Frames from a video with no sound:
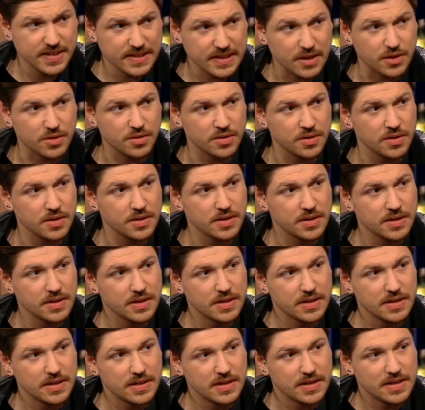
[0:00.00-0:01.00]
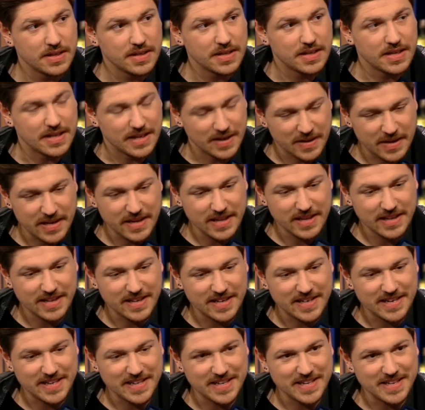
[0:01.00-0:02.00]
Scott. Oui? Oui.
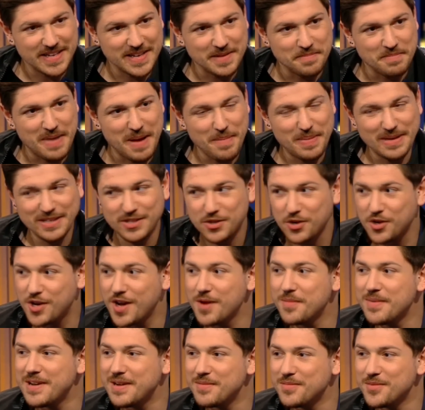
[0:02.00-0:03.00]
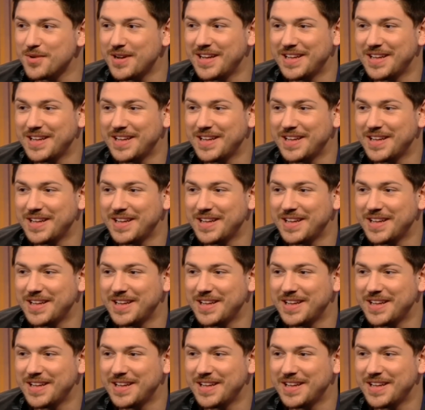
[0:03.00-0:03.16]
Bah parce que comme elle me...